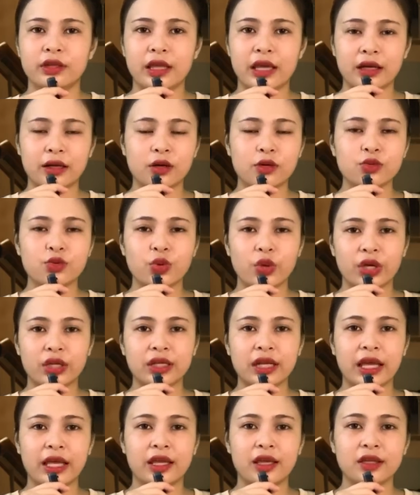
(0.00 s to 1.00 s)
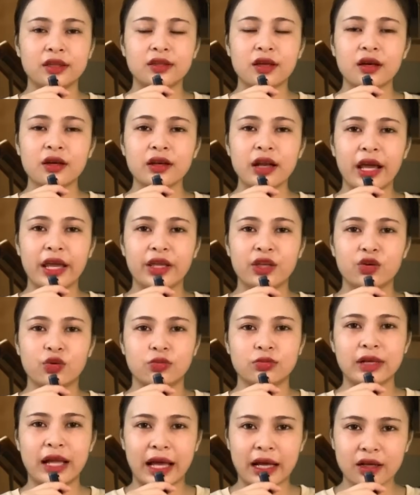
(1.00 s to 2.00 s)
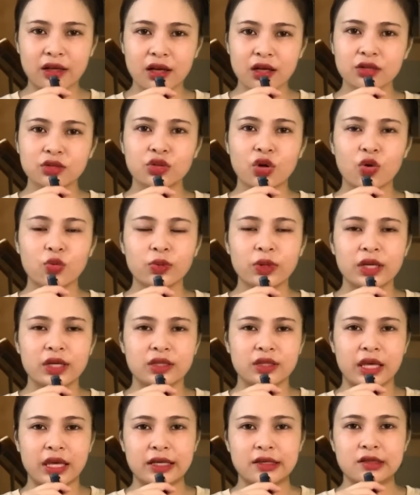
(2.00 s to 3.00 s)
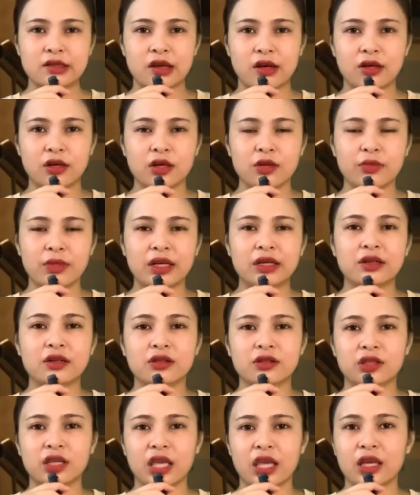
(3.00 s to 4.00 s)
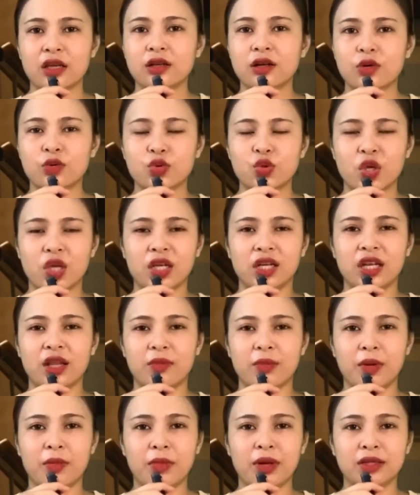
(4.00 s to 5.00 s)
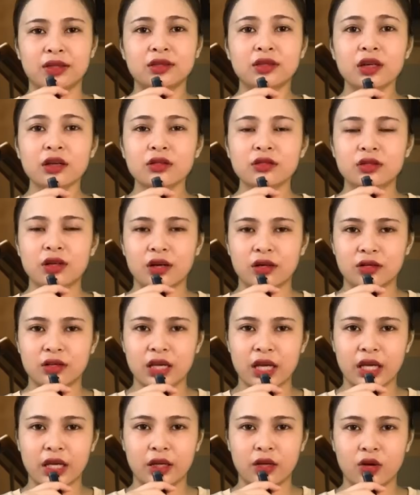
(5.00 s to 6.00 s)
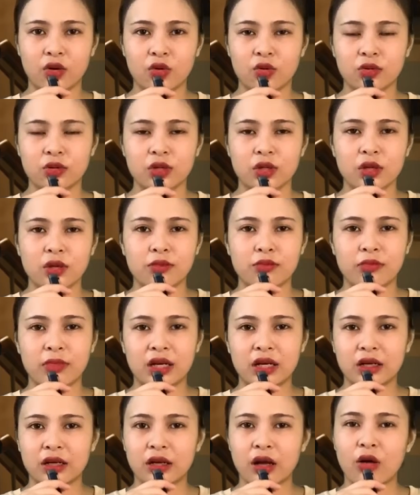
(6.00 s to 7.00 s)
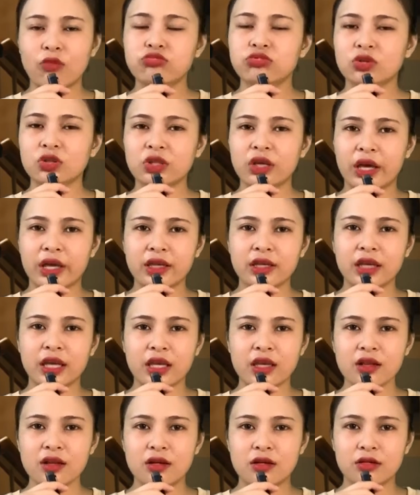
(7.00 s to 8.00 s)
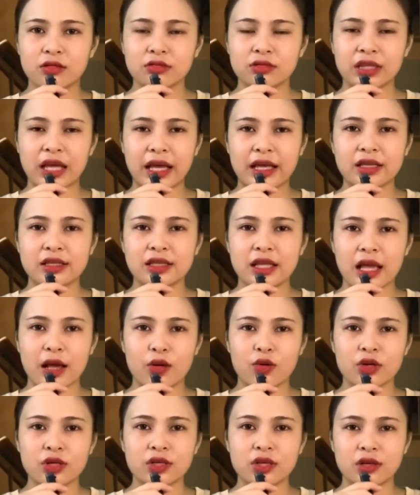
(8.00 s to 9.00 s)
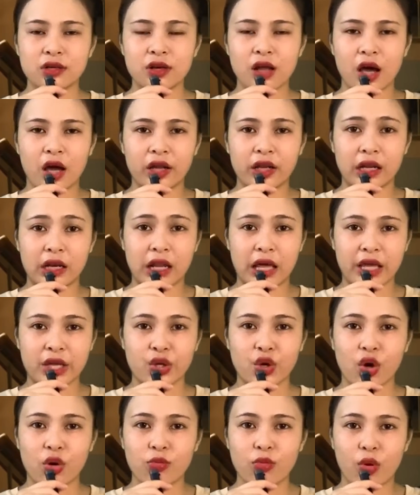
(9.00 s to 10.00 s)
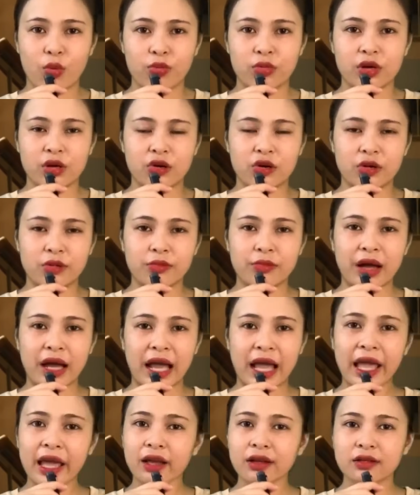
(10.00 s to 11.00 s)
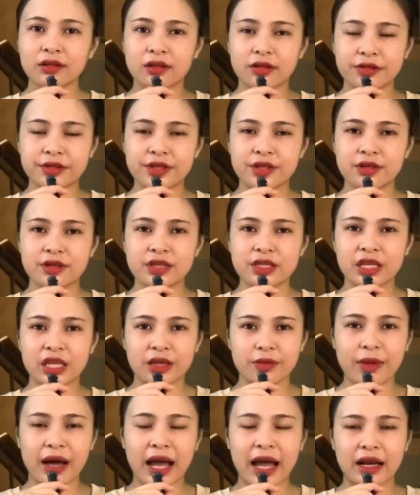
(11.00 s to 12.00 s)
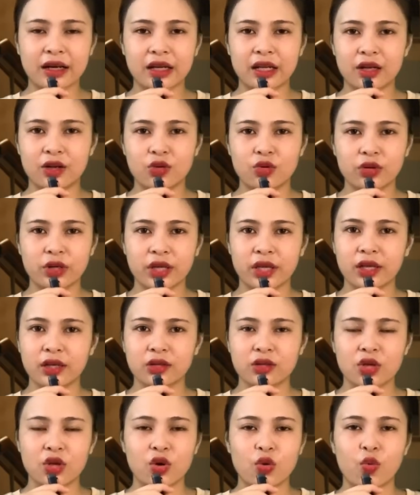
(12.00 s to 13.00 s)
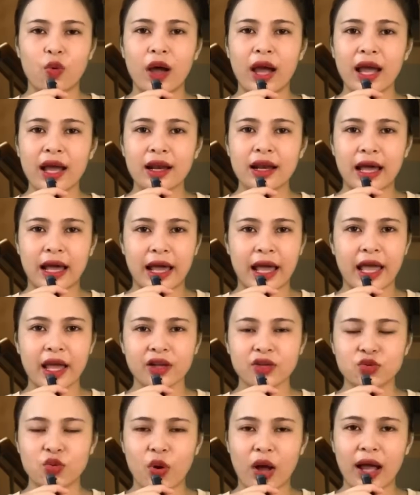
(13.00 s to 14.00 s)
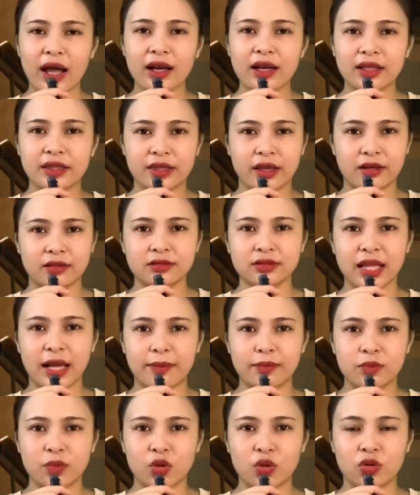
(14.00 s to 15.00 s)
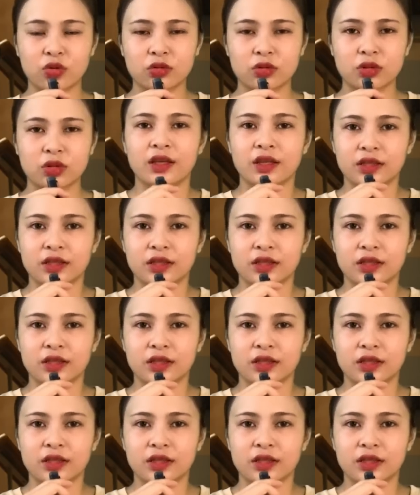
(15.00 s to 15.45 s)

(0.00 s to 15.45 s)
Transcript: Và câu chuyện này tới đây cũng đã kết thúc. Thiệt sự mình được nghe câu chuyện này mà mình tức cực kỳ luôn. Mình không có thể nghĩ được tại sao trên đời lại có một người mà ác được như cái chị ba này luôn ha. Quá là ác, quá là nhẫn tâm luôn.